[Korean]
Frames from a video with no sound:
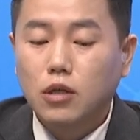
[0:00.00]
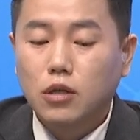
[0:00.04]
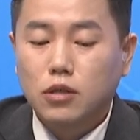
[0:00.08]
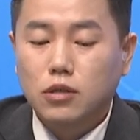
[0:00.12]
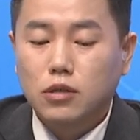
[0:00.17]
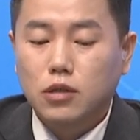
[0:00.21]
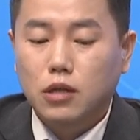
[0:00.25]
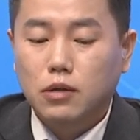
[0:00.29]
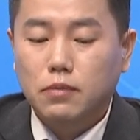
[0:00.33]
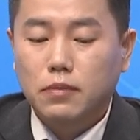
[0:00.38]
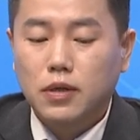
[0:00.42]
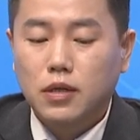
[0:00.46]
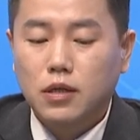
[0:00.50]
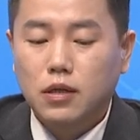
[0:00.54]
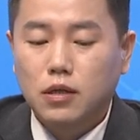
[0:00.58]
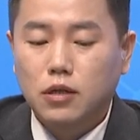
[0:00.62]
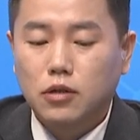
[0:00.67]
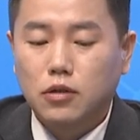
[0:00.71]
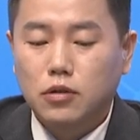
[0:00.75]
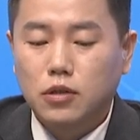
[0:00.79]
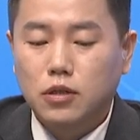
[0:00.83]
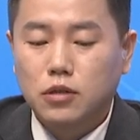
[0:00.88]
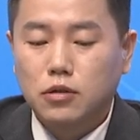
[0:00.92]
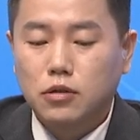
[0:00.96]
그다음에
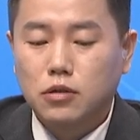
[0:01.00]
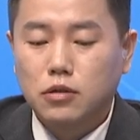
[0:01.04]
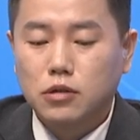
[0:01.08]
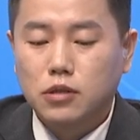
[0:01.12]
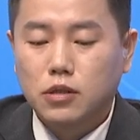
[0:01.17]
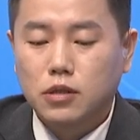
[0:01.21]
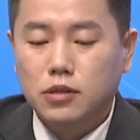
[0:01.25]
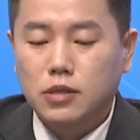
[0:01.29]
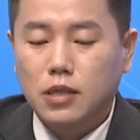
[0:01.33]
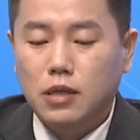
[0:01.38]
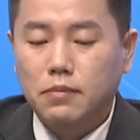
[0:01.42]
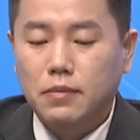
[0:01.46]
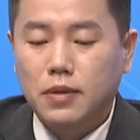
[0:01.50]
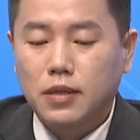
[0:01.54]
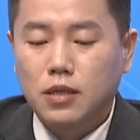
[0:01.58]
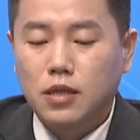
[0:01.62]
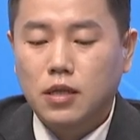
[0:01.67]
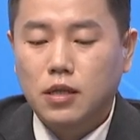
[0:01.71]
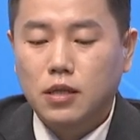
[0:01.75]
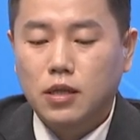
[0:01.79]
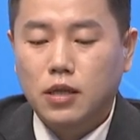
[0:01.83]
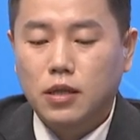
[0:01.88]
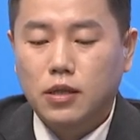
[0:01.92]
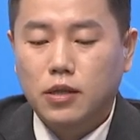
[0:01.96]
여기서 이제
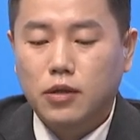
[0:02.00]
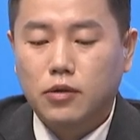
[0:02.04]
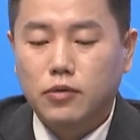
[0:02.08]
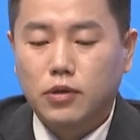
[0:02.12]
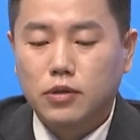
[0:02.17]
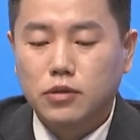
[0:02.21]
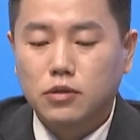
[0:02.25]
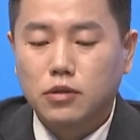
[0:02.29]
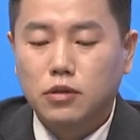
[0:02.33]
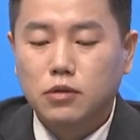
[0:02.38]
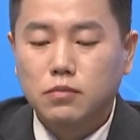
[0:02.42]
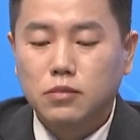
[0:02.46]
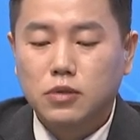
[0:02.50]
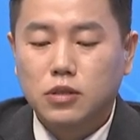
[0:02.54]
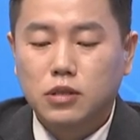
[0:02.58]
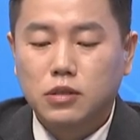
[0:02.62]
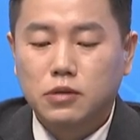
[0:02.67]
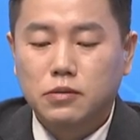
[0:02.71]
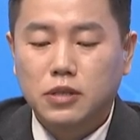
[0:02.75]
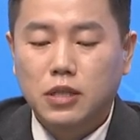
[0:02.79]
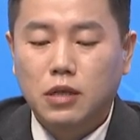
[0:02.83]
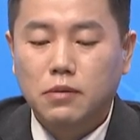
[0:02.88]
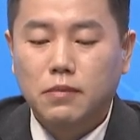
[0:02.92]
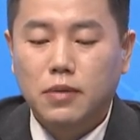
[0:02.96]
쌍바닥에 대한 관점, 그
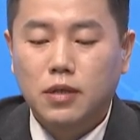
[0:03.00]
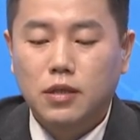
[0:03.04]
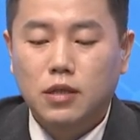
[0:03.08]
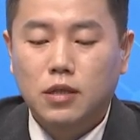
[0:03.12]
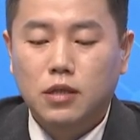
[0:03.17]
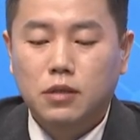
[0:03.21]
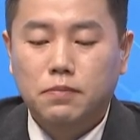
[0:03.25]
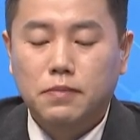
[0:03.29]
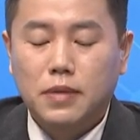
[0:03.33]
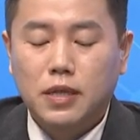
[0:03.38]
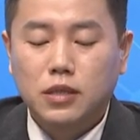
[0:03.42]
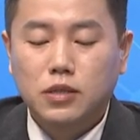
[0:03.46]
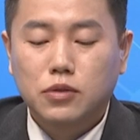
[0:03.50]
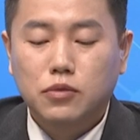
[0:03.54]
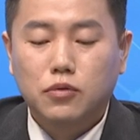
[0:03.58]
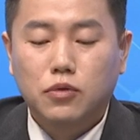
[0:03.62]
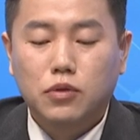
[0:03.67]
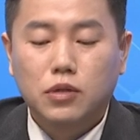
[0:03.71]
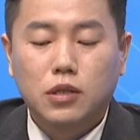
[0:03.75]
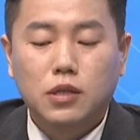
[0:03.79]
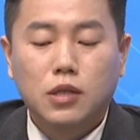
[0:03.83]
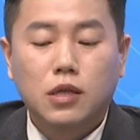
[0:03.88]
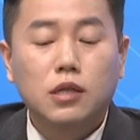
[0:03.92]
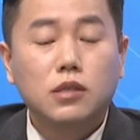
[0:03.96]
쌍바닥
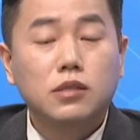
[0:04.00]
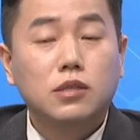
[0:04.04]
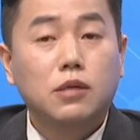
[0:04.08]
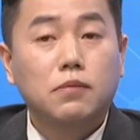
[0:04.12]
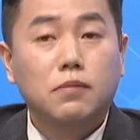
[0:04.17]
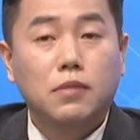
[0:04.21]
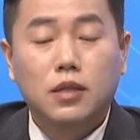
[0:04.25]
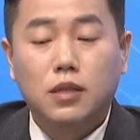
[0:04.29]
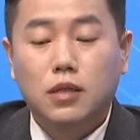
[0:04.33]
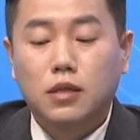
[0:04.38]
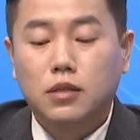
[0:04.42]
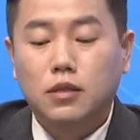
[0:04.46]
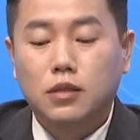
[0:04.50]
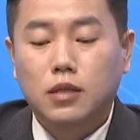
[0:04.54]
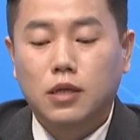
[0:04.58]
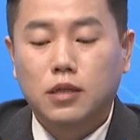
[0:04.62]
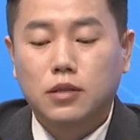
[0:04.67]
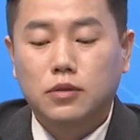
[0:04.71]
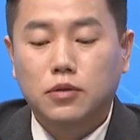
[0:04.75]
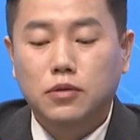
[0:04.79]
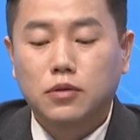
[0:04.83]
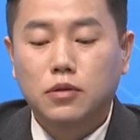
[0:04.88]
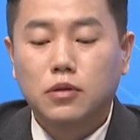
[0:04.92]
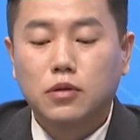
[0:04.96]
박스권이나 쌍바닥에
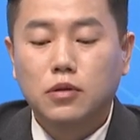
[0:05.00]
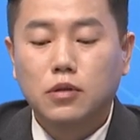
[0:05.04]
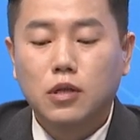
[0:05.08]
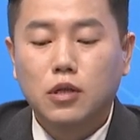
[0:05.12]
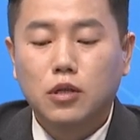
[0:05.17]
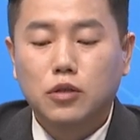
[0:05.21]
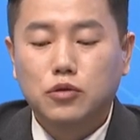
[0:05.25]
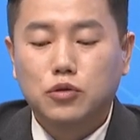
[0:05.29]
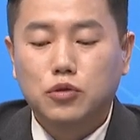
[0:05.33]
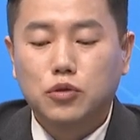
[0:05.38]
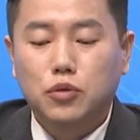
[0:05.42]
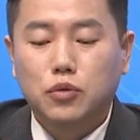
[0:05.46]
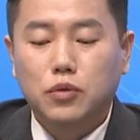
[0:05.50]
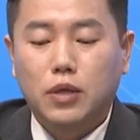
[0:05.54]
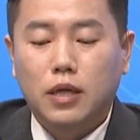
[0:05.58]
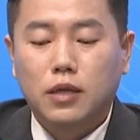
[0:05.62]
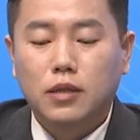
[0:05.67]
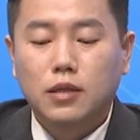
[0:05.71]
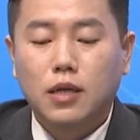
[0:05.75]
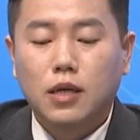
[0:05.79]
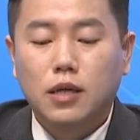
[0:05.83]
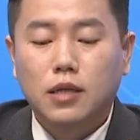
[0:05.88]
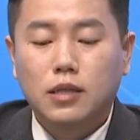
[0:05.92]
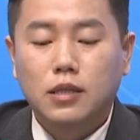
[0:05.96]
있어서 주요
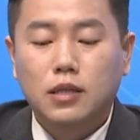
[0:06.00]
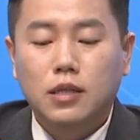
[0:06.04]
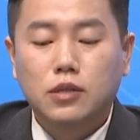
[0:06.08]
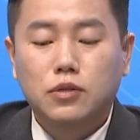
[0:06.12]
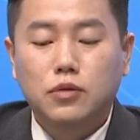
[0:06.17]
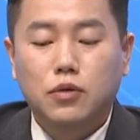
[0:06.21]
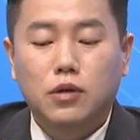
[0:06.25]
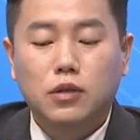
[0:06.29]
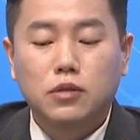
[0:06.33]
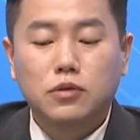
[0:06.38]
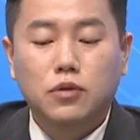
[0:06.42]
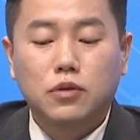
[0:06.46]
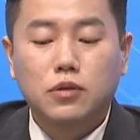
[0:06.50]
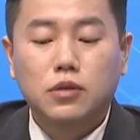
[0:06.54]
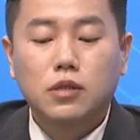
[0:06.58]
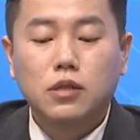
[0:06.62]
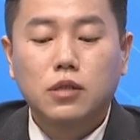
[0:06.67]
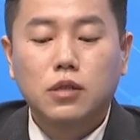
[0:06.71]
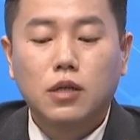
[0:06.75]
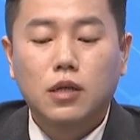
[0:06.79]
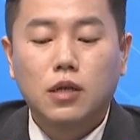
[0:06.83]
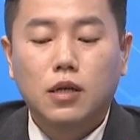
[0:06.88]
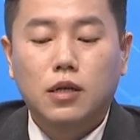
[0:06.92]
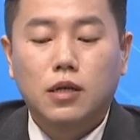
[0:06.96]
넥라인이나
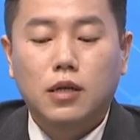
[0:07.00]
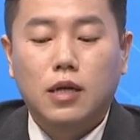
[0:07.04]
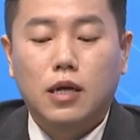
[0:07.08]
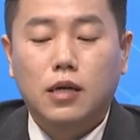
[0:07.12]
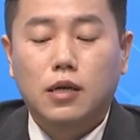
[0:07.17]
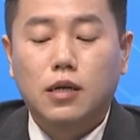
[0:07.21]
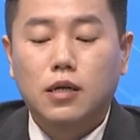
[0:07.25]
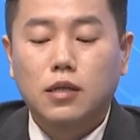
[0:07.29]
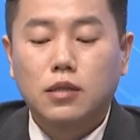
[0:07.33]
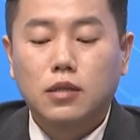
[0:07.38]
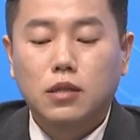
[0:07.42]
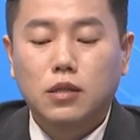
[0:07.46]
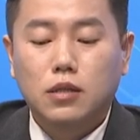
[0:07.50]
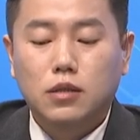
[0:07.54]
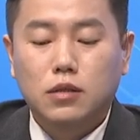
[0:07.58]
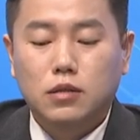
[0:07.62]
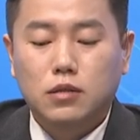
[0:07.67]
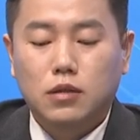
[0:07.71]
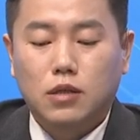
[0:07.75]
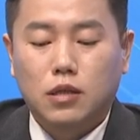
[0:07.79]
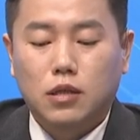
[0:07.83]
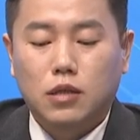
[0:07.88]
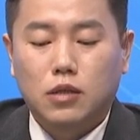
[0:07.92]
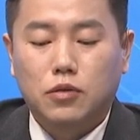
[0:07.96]
저항선을 강한
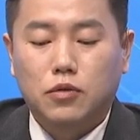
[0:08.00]
네,